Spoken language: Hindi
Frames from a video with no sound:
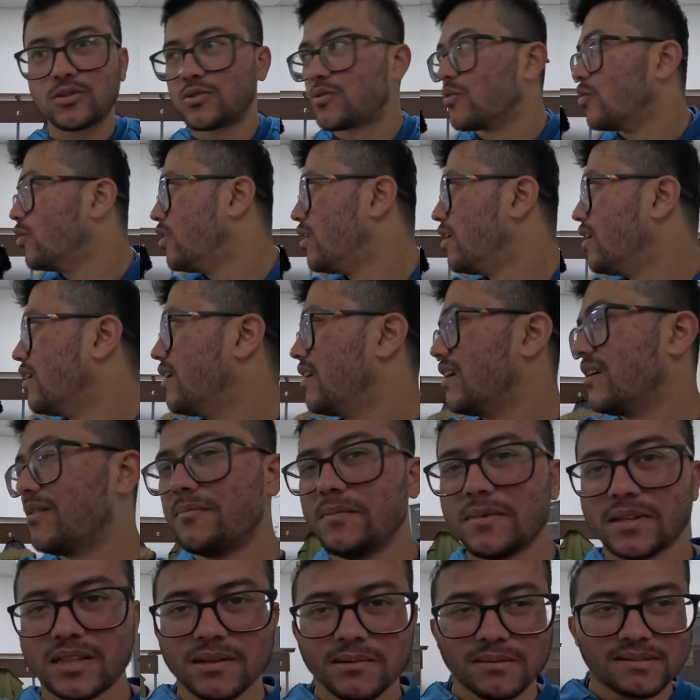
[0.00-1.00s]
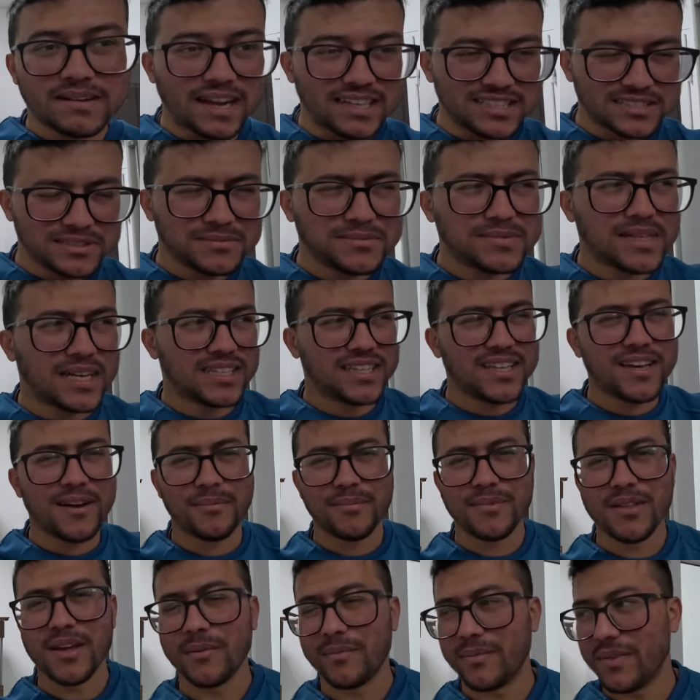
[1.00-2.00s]
लोग स्कूल मतलब क्लासेस में जाते
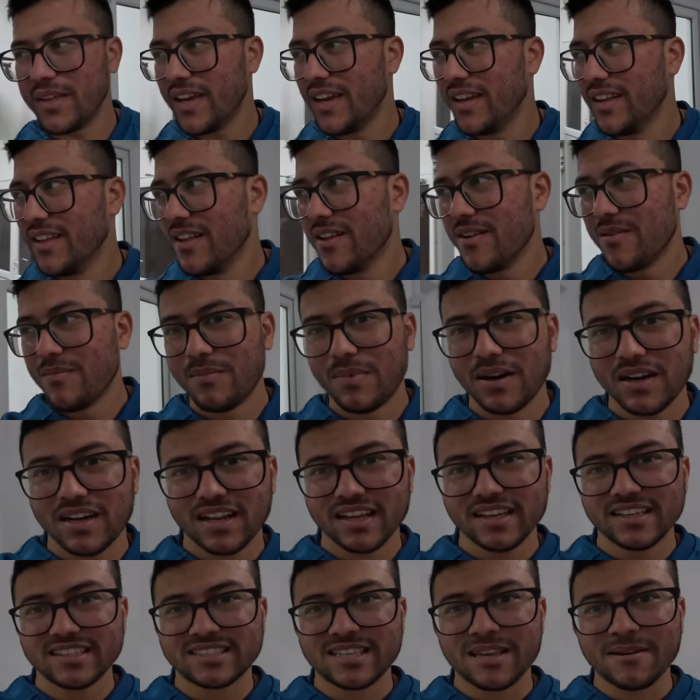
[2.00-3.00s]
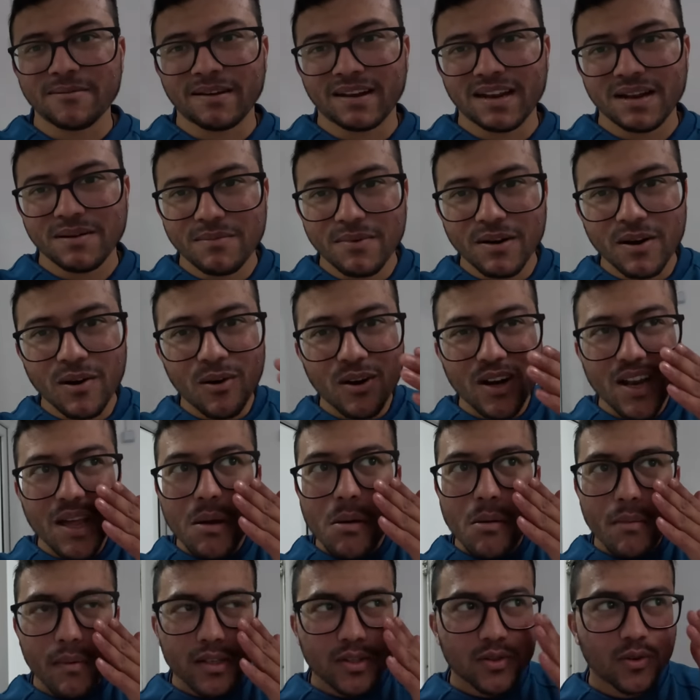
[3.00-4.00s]
हैं अपने हफ्ते बट इसके पहले
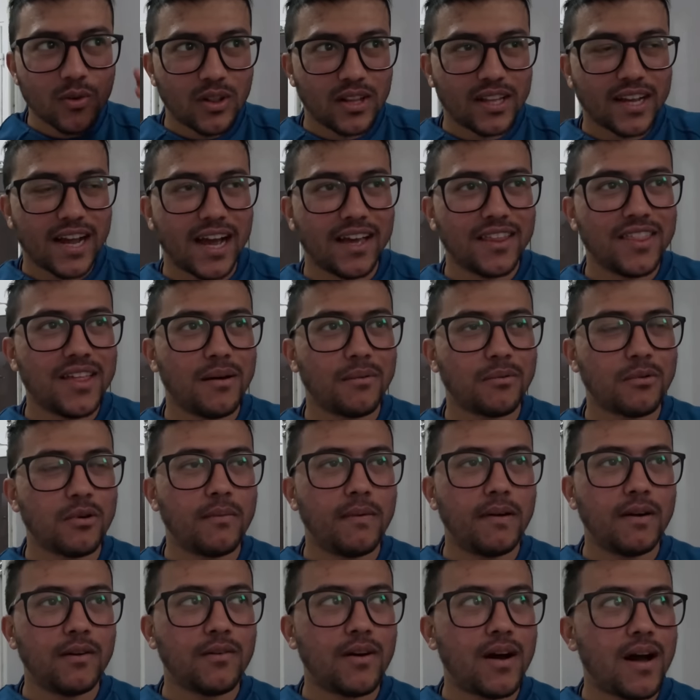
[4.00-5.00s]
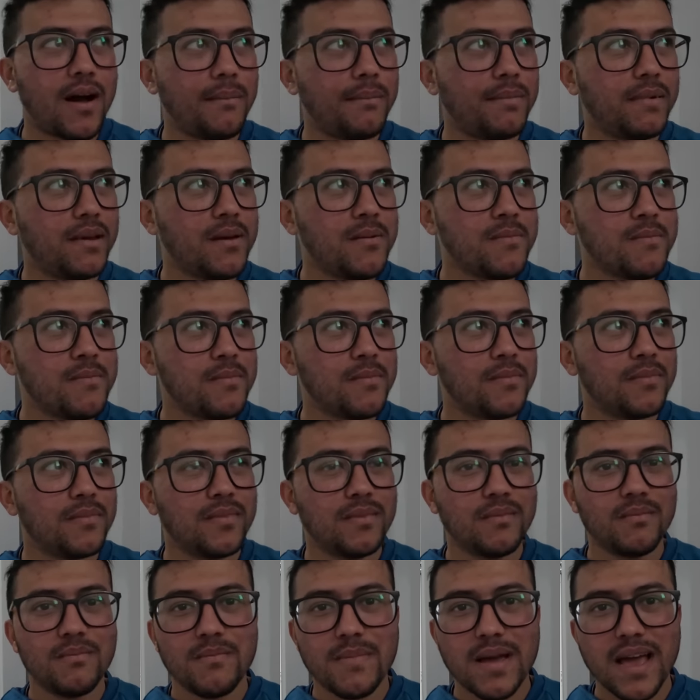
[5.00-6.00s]
मंगोलिया में मैं स्कूल दिखाया था आपको बट वहाँ पर
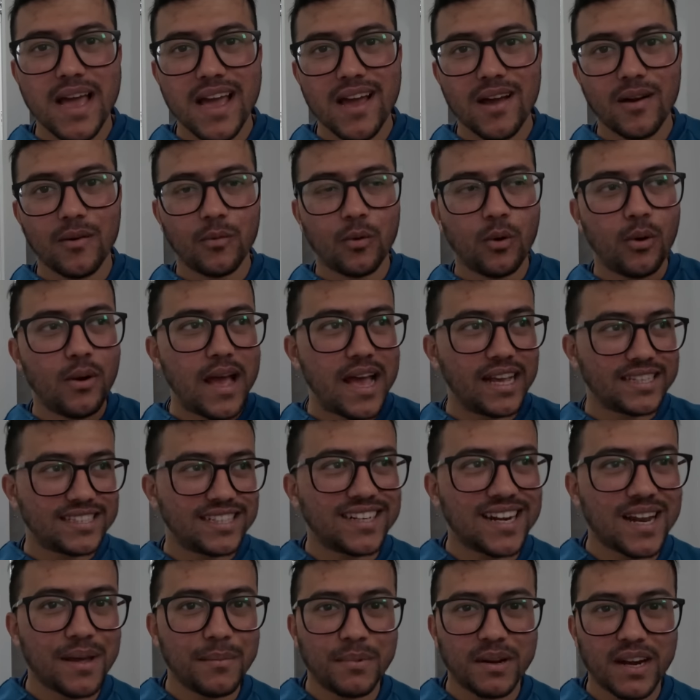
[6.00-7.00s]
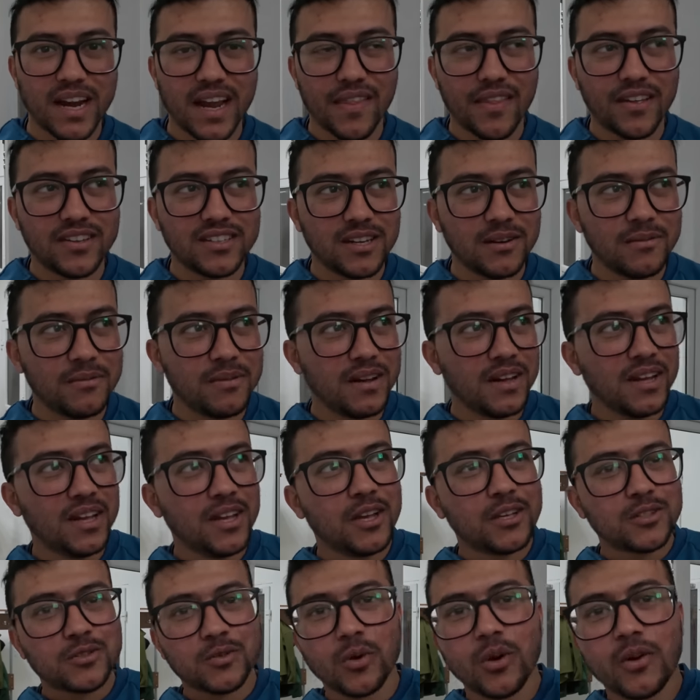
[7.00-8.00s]
मैं वो ऐसे टाइम पर गया था जब
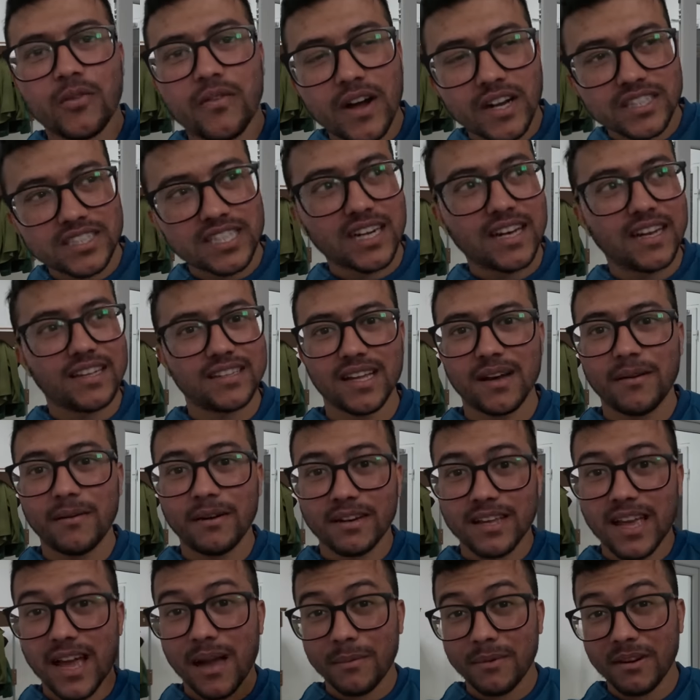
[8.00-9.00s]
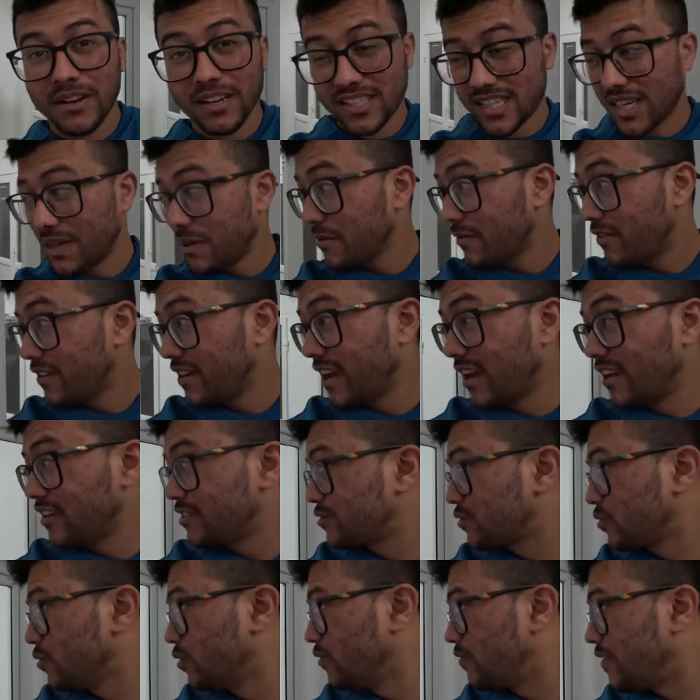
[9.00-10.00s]
स्कूल फंक्शन नहीं था बट यहाँ पर रशिया में फिलहाल
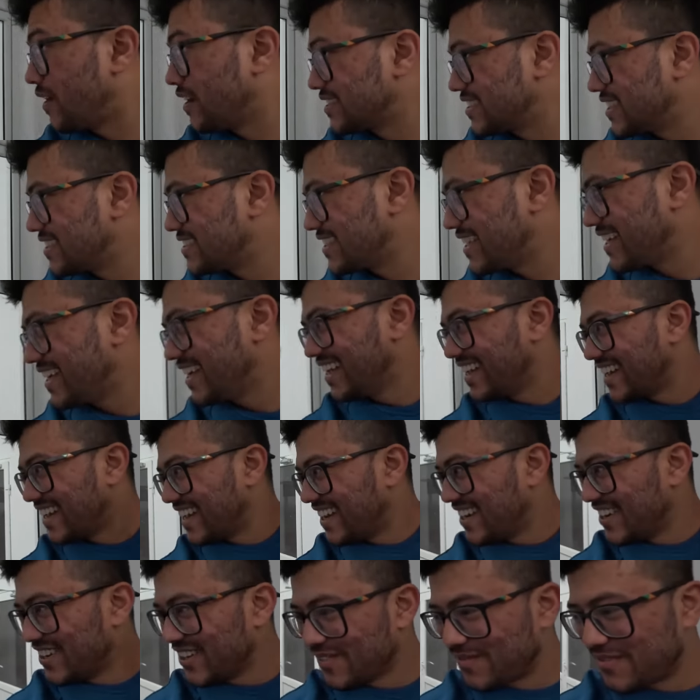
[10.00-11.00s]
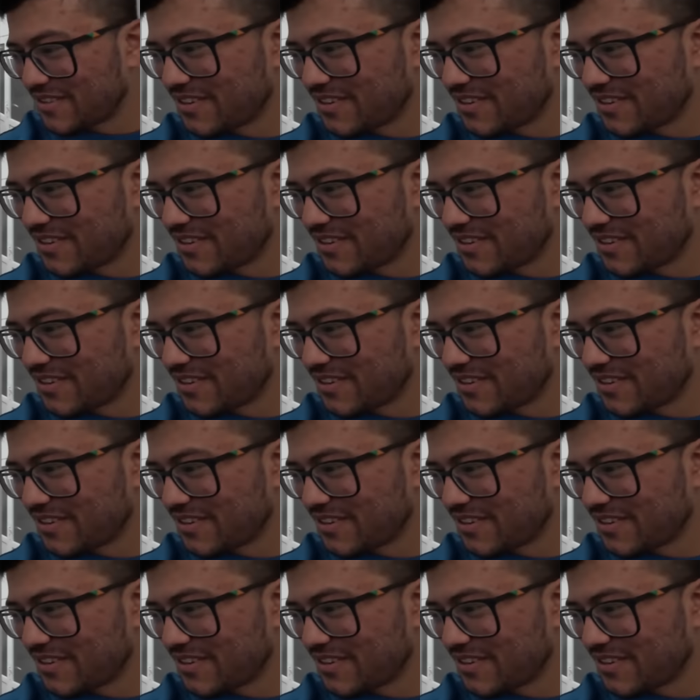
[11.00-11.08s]
स्कूल फंक्शन था हेलो